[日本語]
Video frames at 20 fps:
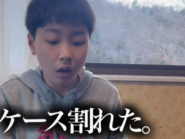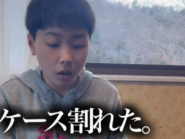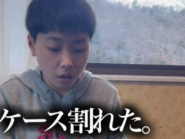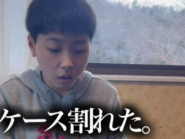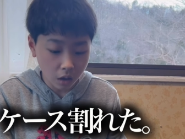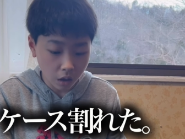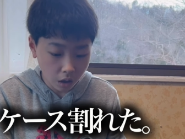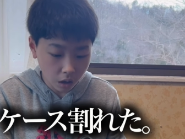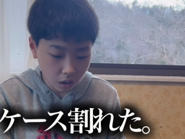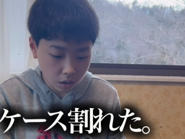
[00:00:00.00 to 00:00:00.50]

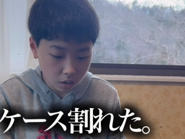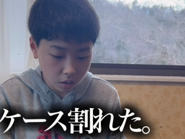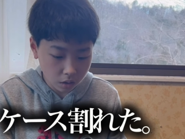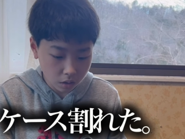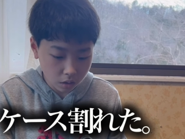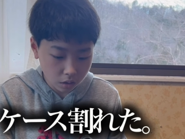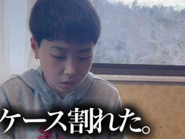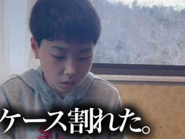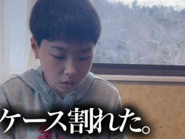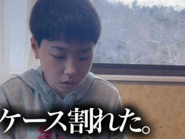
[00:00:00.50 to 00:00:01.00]
え
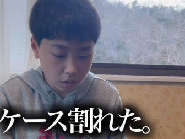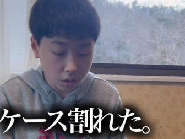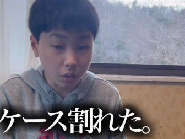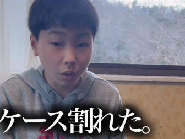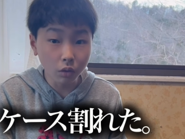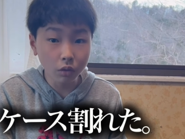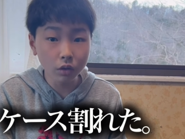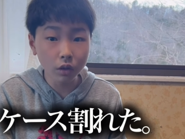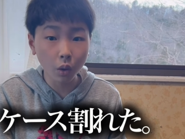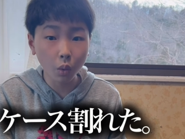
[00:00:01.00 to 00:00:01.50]
そ
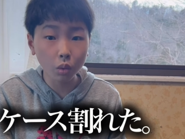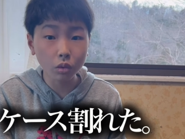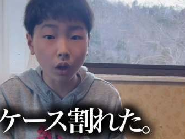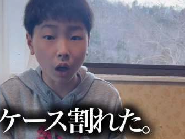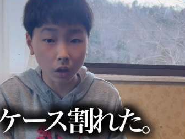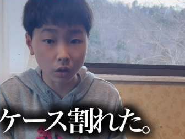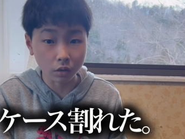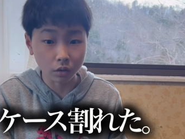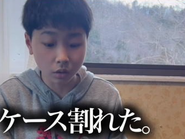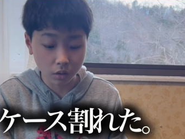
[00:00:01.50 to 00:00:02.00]
んなこと
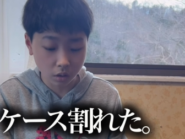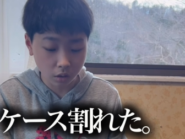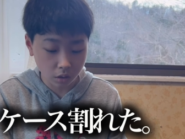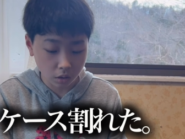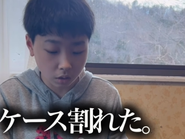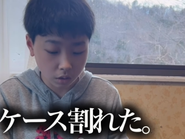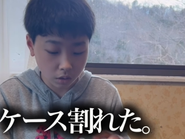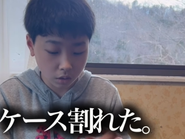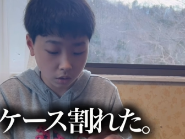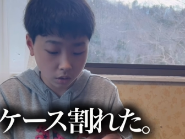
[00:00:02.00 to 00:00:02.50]
ある
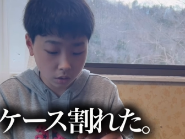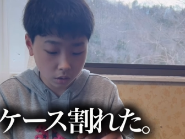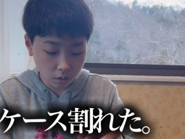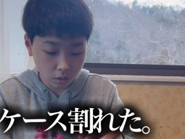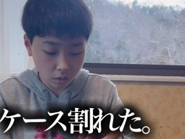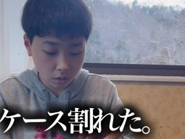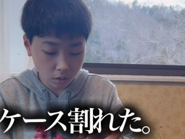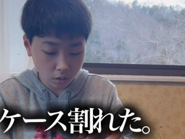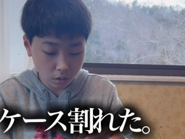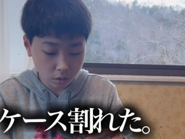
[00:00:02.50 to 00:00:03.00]

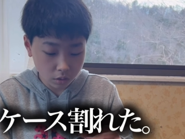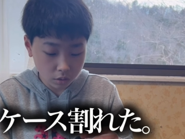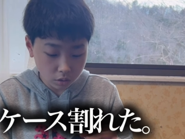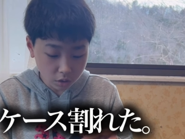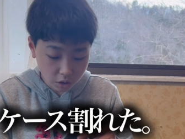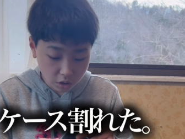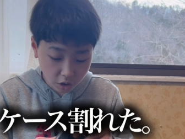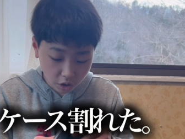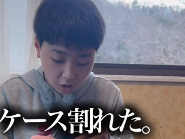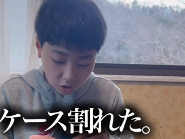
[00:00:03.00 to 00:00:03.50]
い
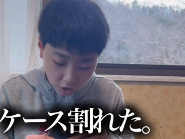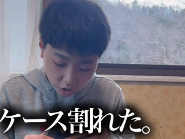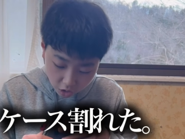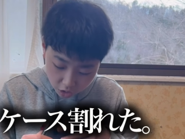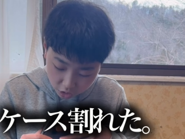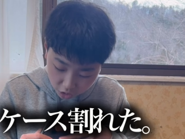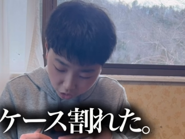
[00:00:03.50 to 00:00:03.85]
やいやいやいやい